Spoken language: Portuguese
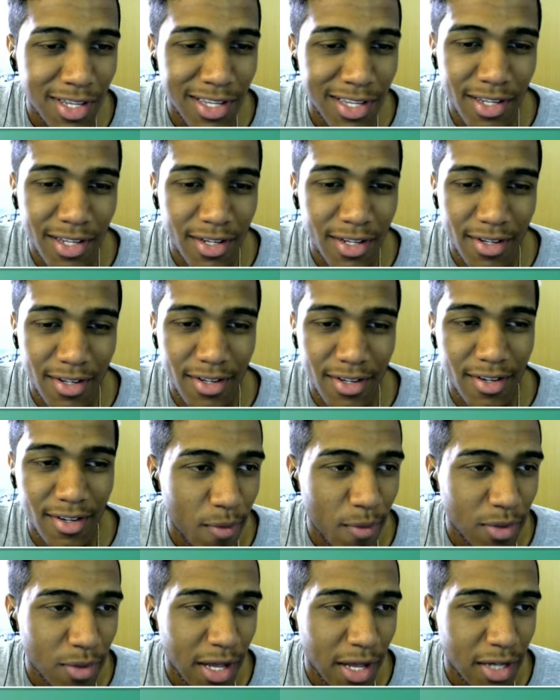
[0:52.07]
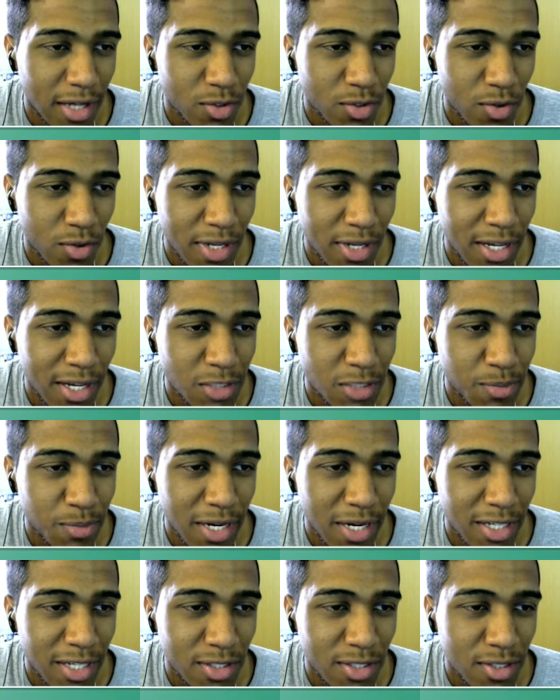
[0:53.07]
Tô nem aí. Vamos lá, escolher a
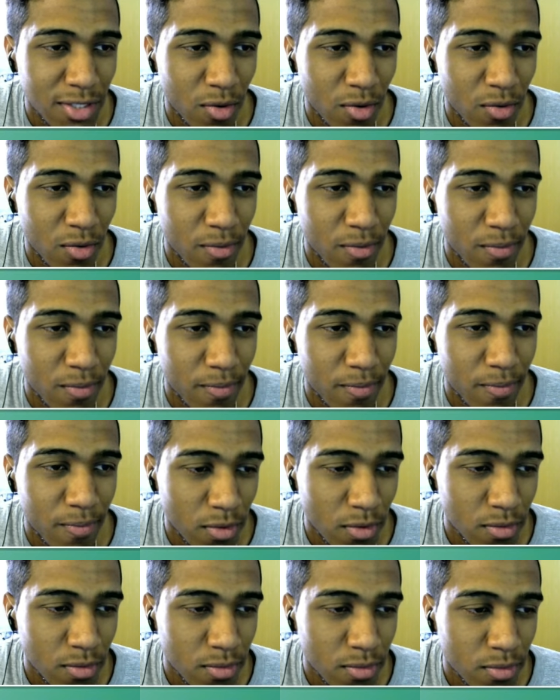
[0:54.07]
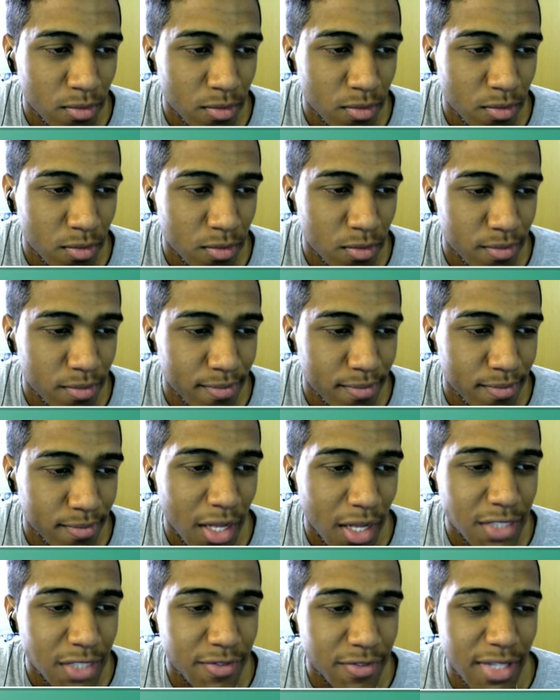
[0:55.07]
aspiração. Hum.
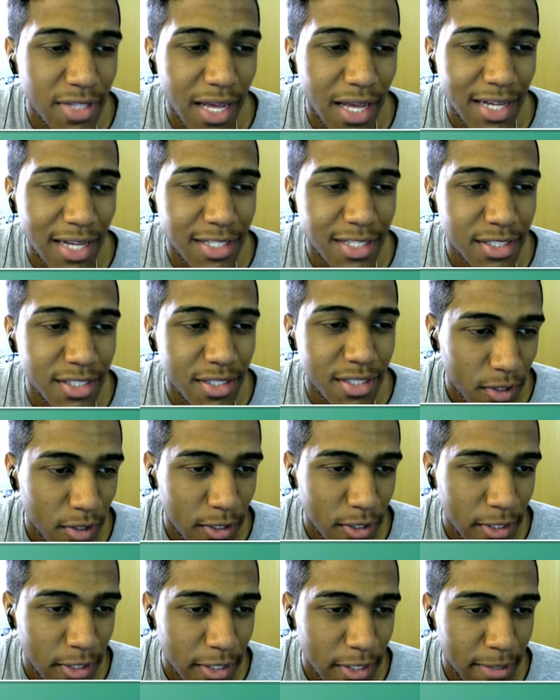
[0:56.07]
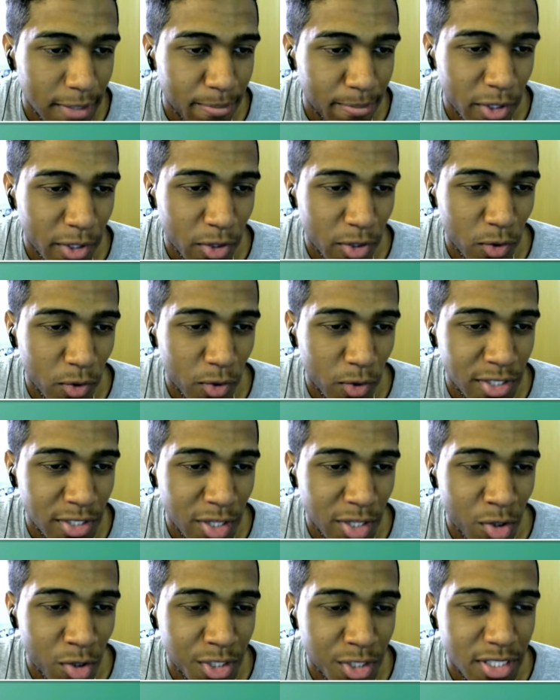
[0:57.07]
Criatividade. É, pintor
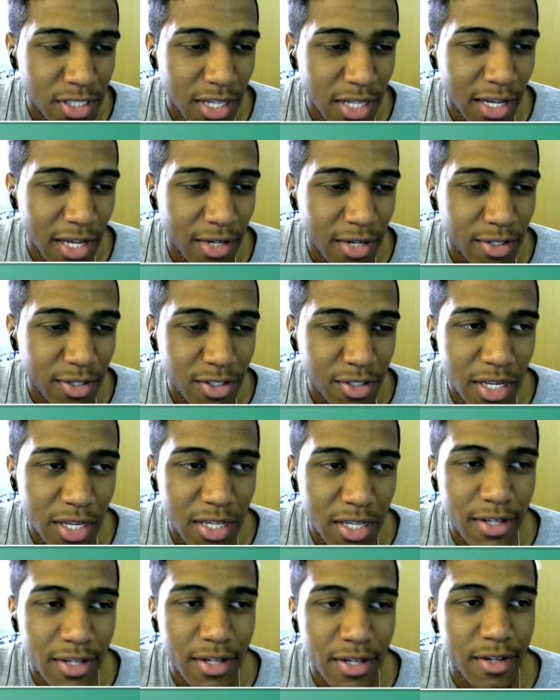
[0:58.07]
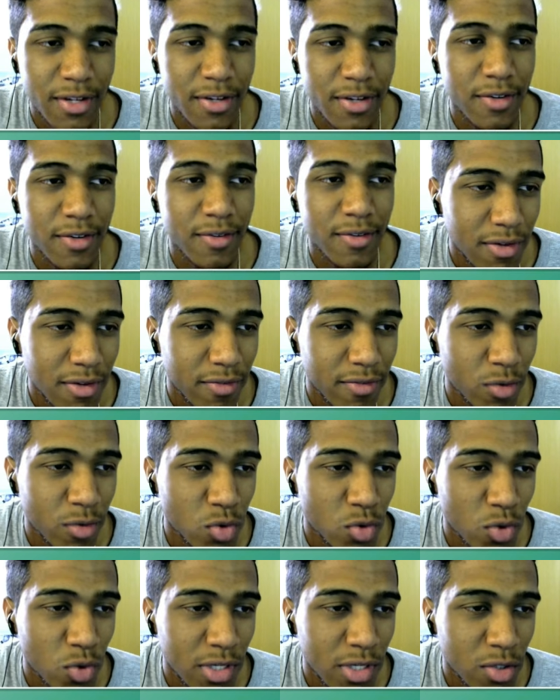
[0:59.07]
extraordinário, isso aí, tá?
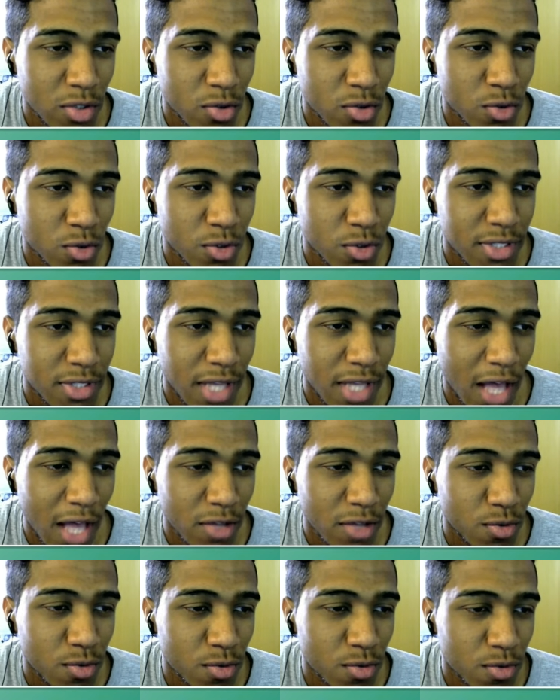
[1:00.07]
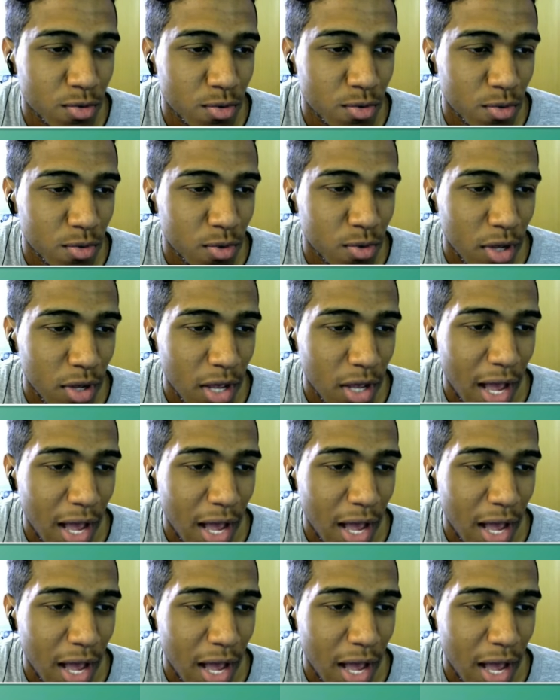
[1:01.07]
Vamos escolher os traços.